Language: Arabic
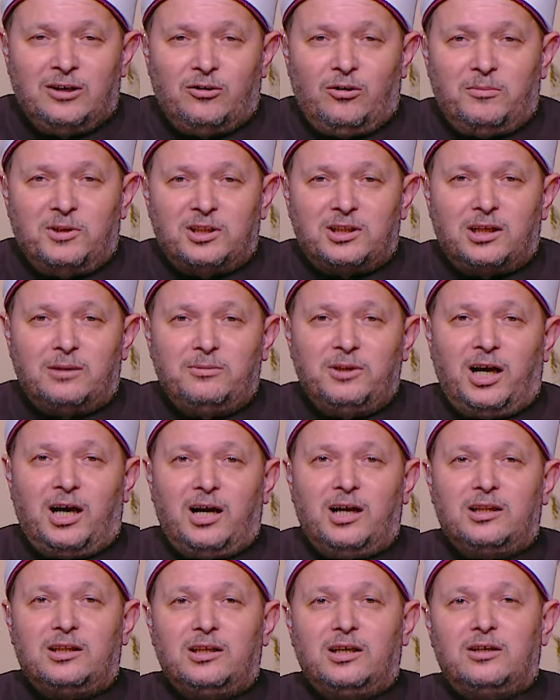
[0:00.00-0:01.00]
ومن
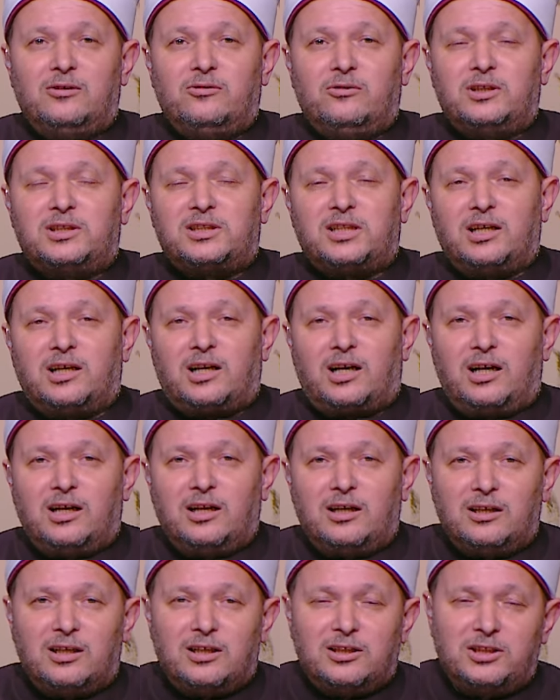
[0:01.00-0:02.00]
تبع هديه وسار
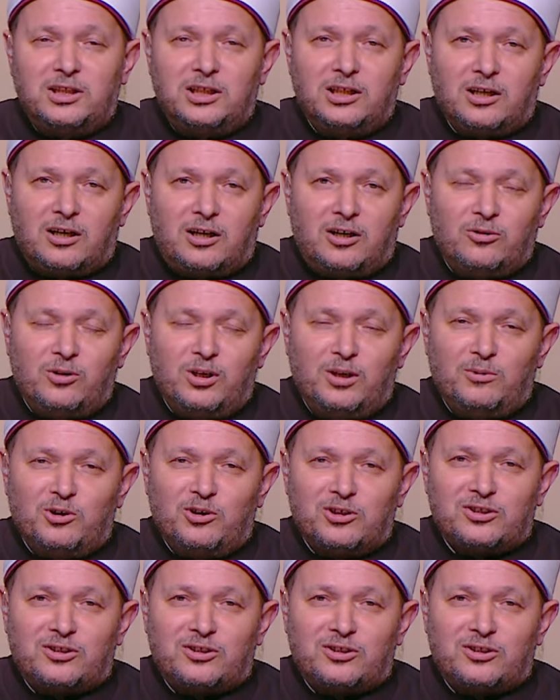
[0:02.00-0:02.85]
على نهجه القويم